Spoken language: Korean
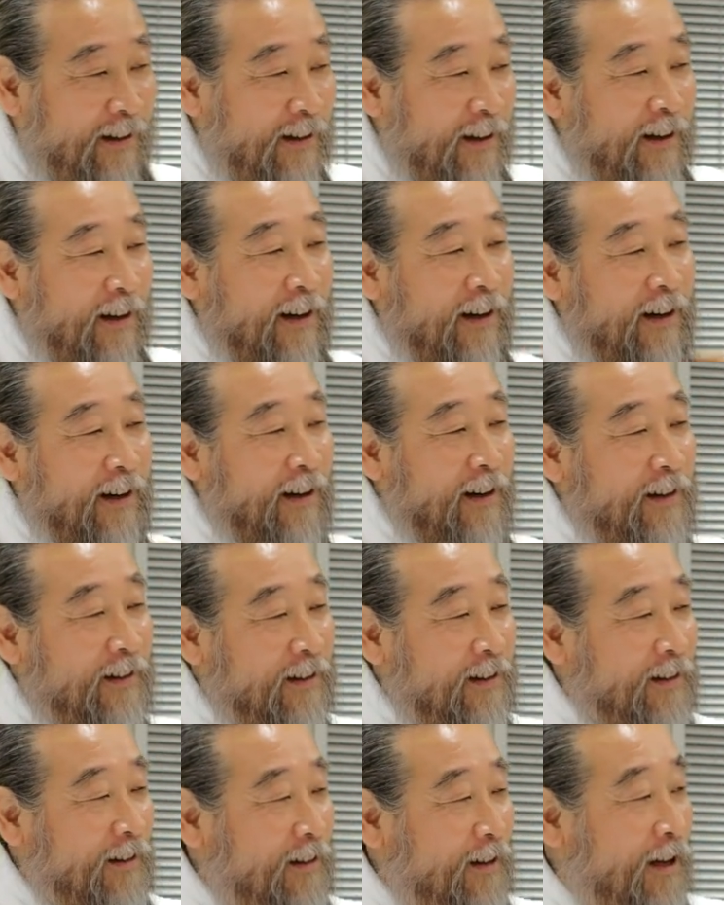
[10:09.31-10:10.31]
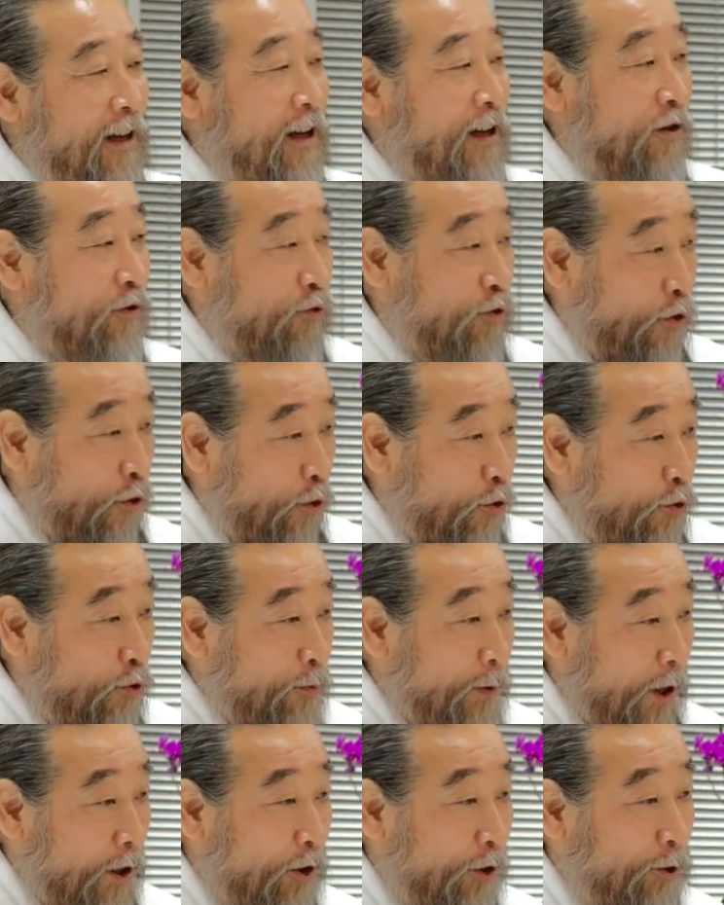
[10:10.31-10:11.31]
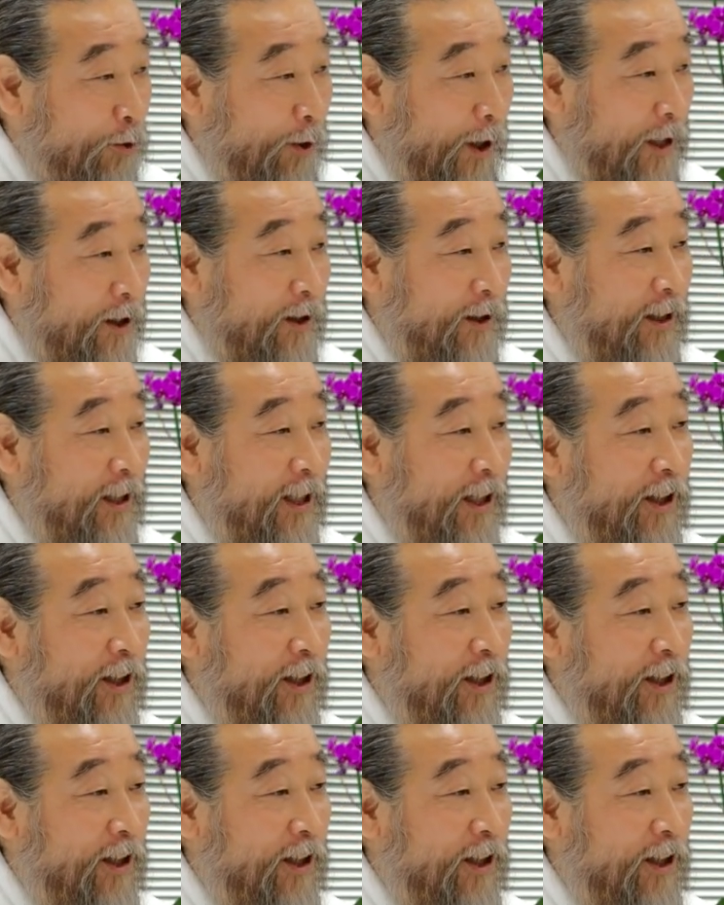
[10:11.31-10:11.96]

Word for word: 아, 조금의 여유가 있으니까